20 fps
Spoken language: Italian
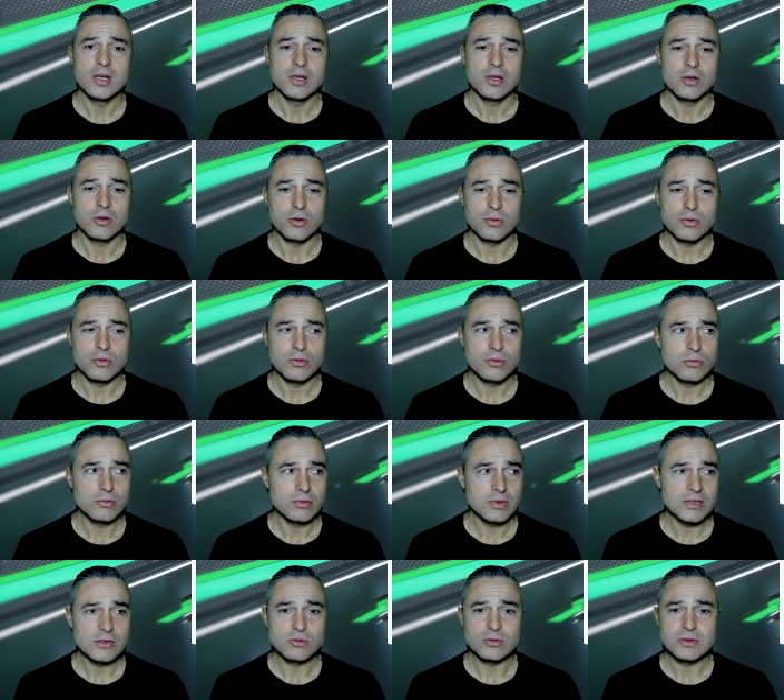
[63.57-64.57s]

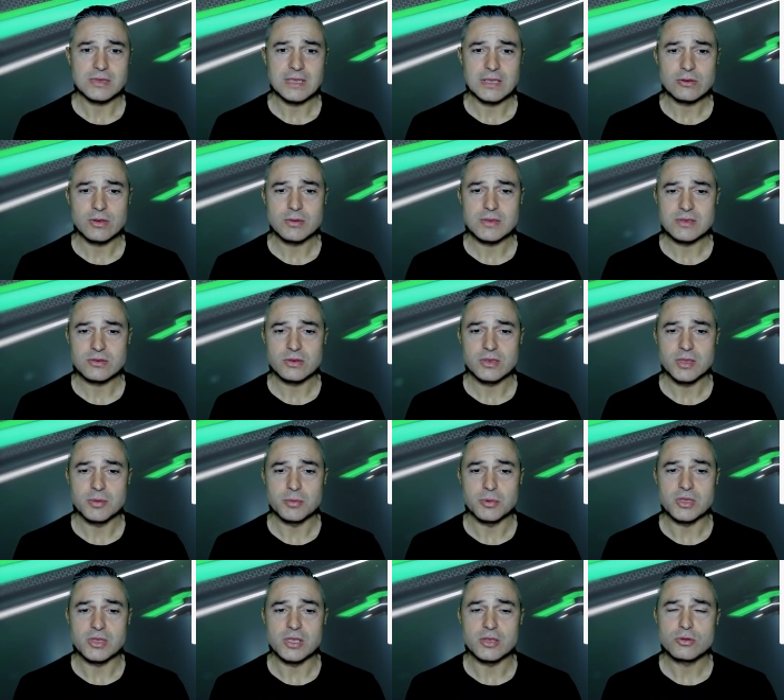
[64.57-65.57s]
un risultato di questo
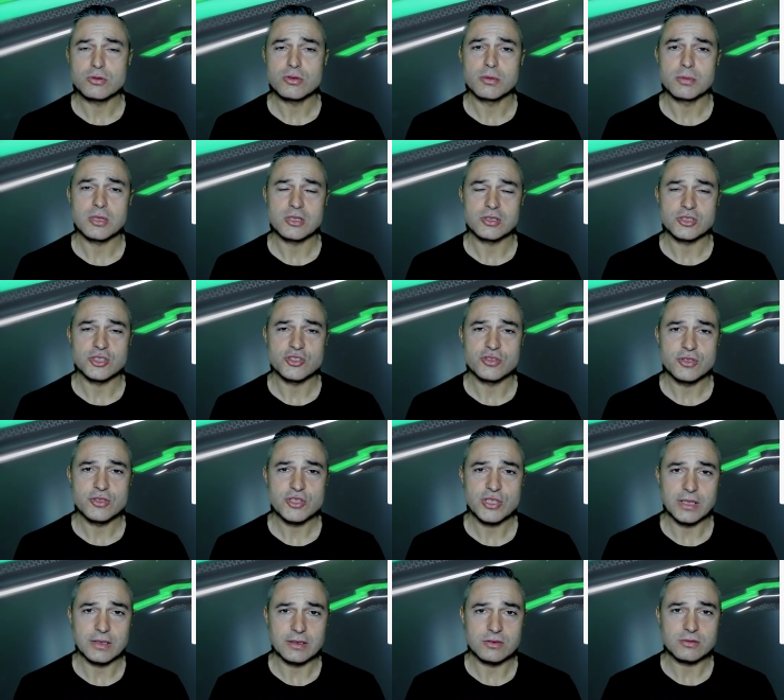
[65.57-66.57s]
tipo, 31 pronostici
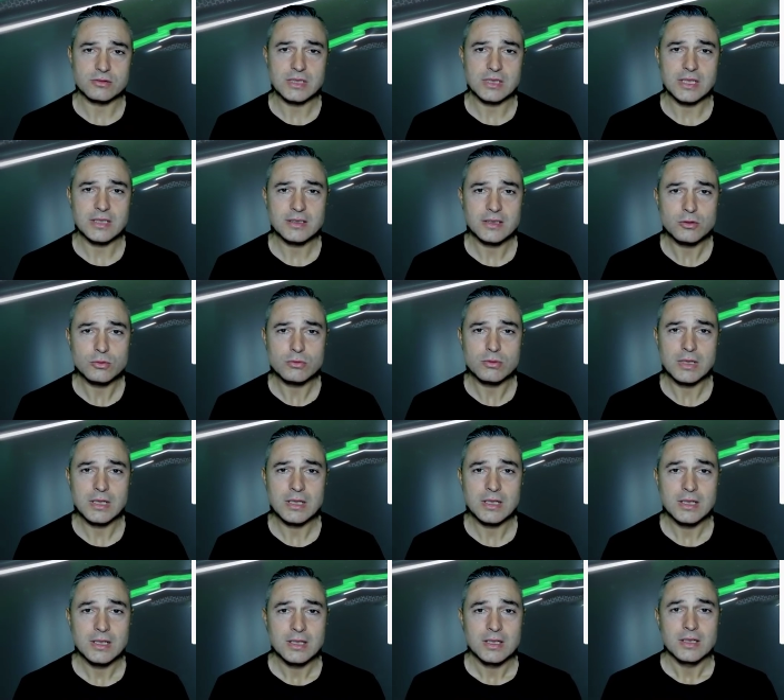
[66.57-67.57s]
vincenti su
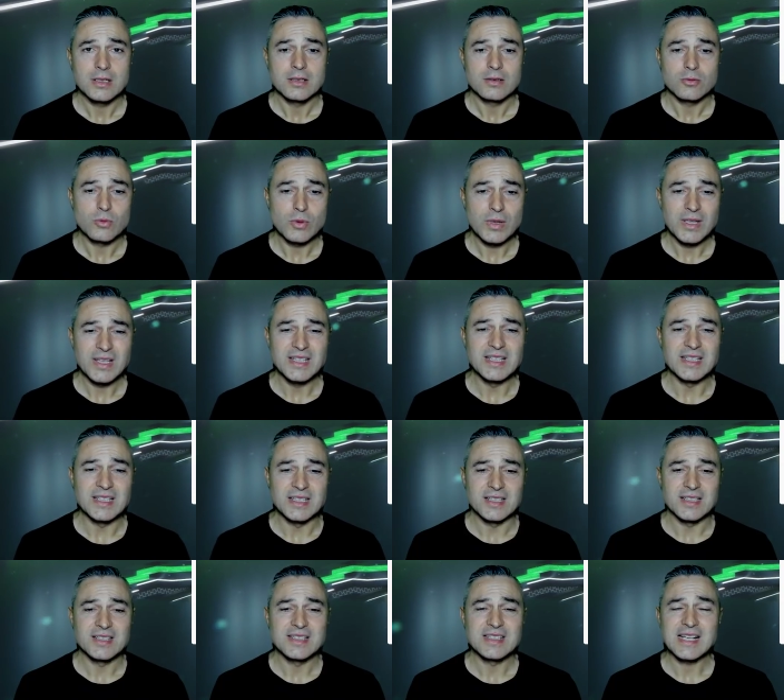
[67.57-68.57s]
32,
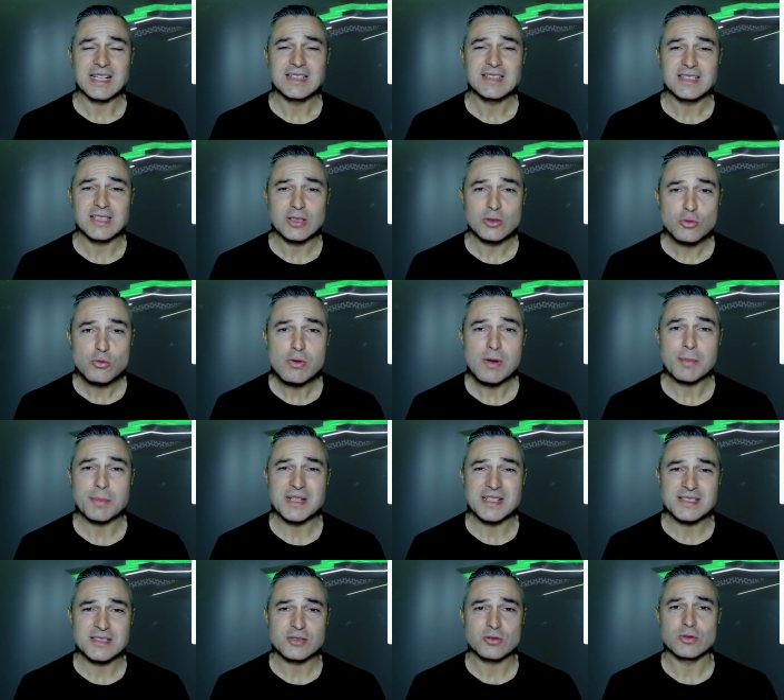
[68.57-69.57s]
quindi 32
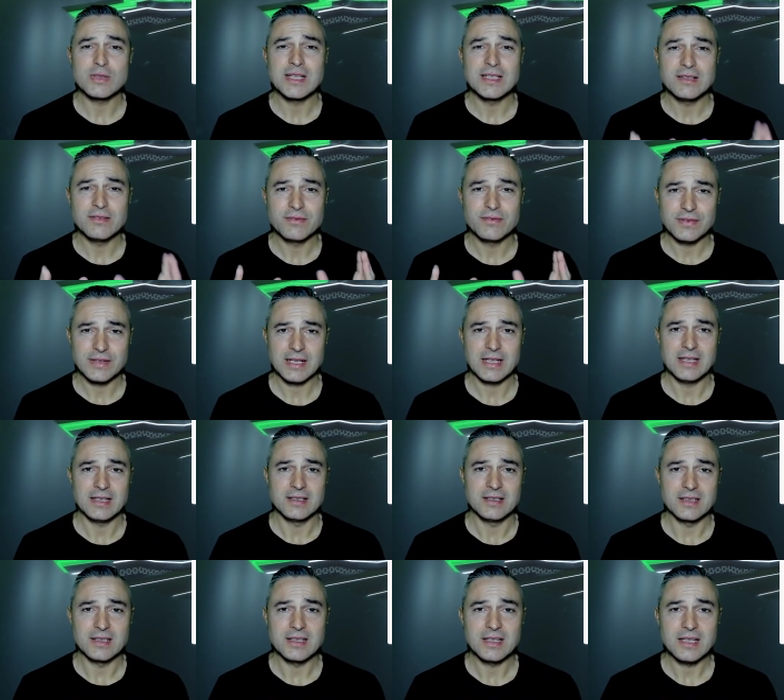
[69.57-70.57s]
persone
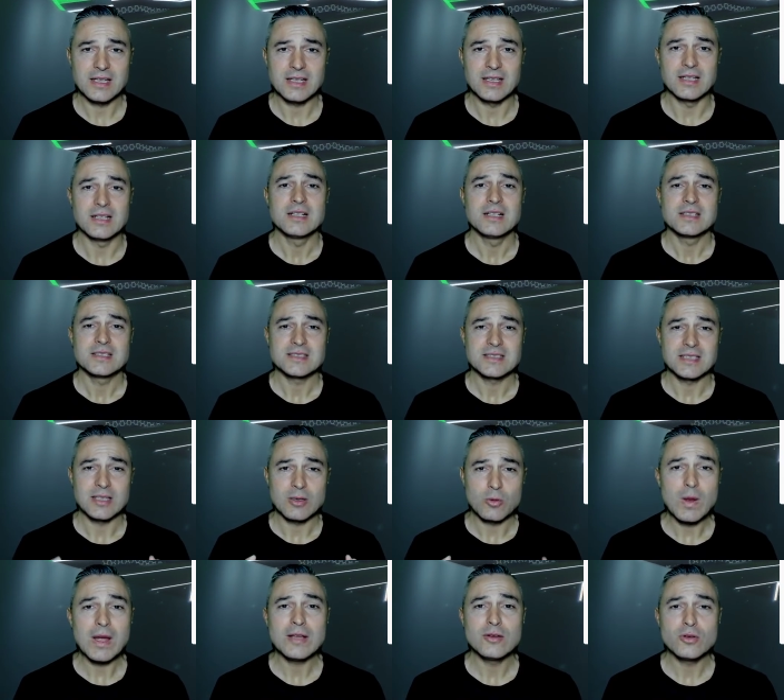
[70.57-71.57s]
differenti che
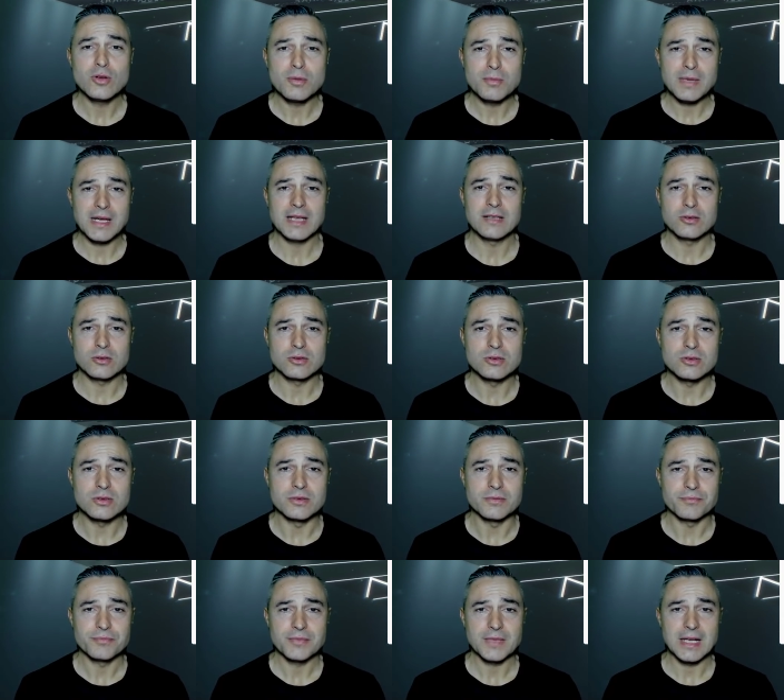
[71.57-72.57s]
seguendo il
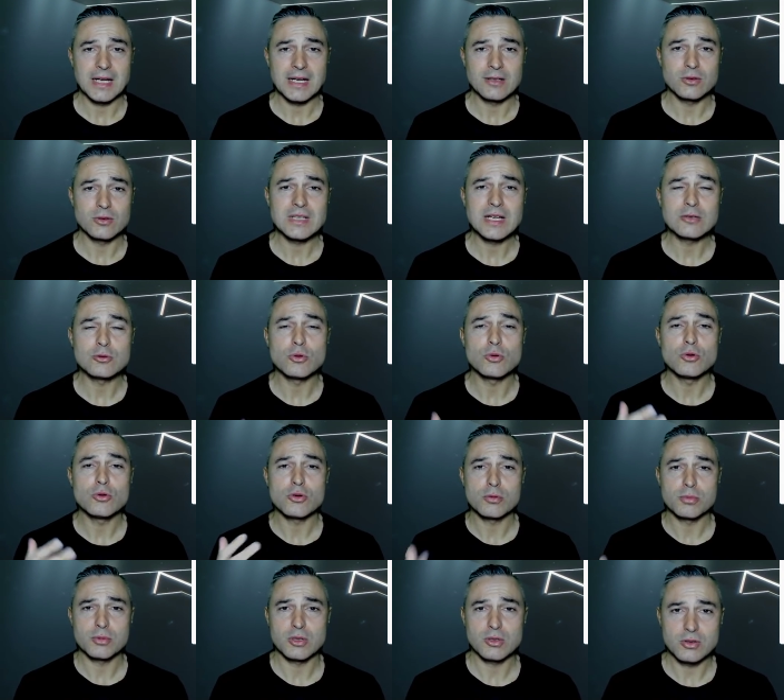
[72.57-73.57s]
metodo hanno dato il
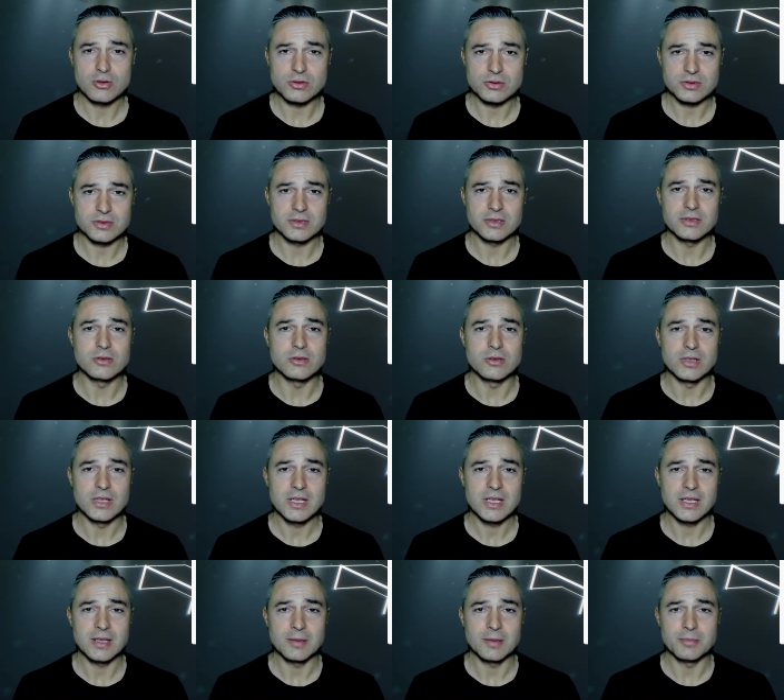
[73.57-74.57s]
loro pronostico
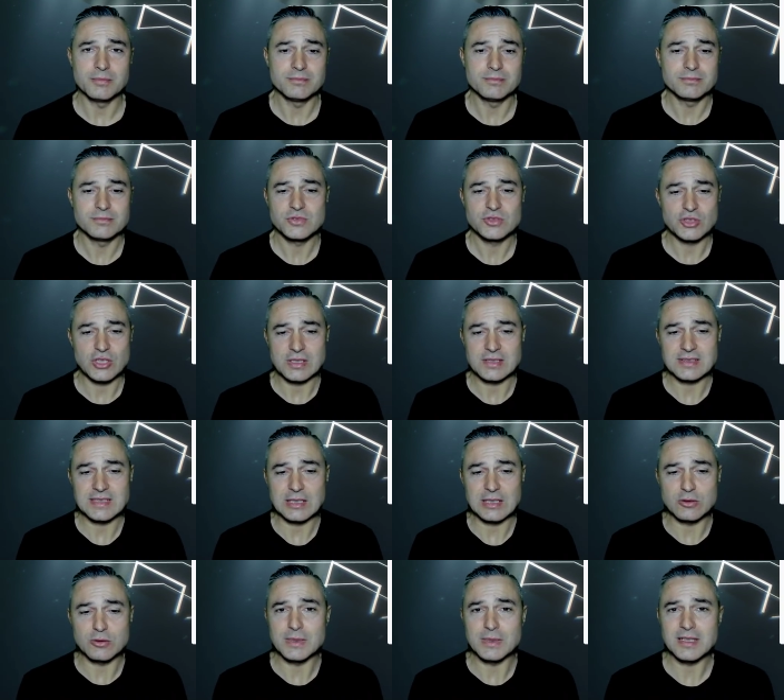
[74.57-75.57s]
e c'è
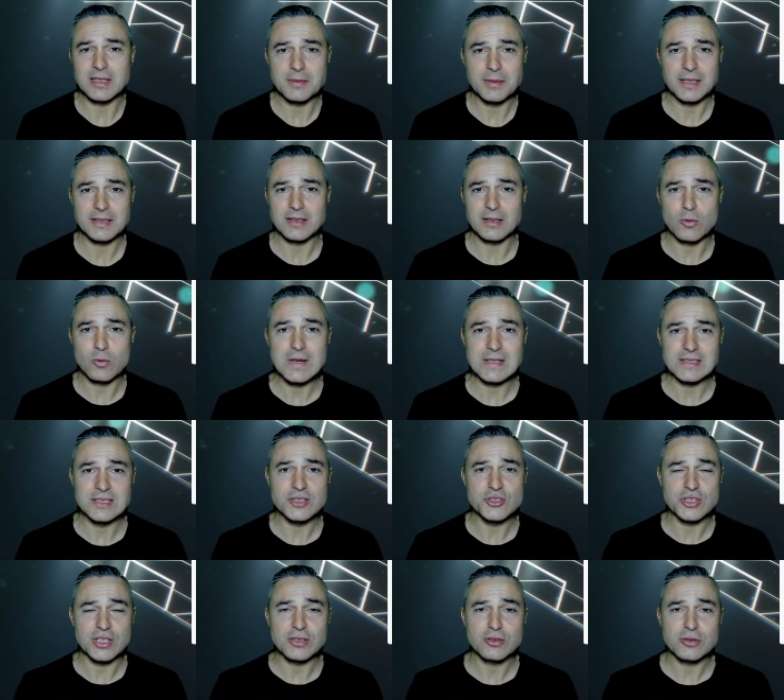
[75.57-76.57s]
stato praticamente quasi il
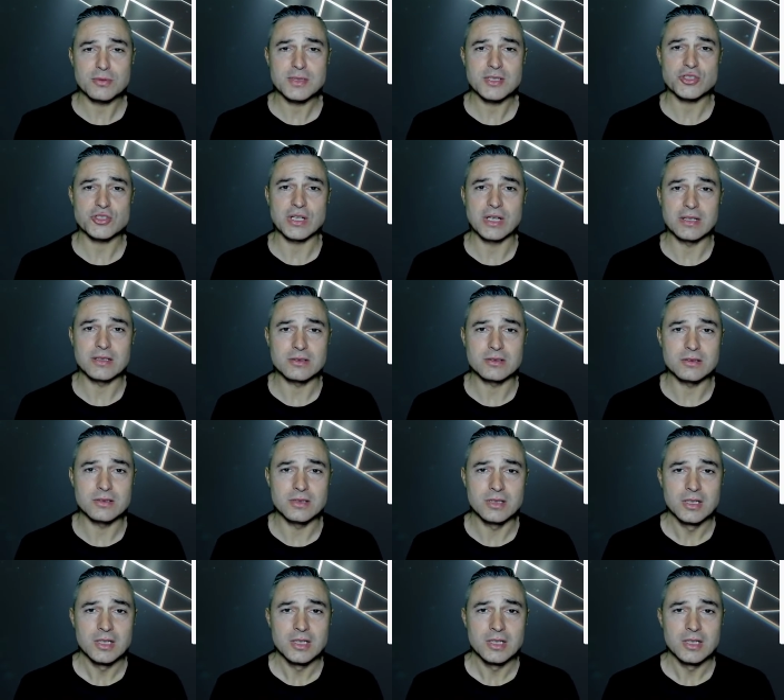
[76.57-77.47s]
100%,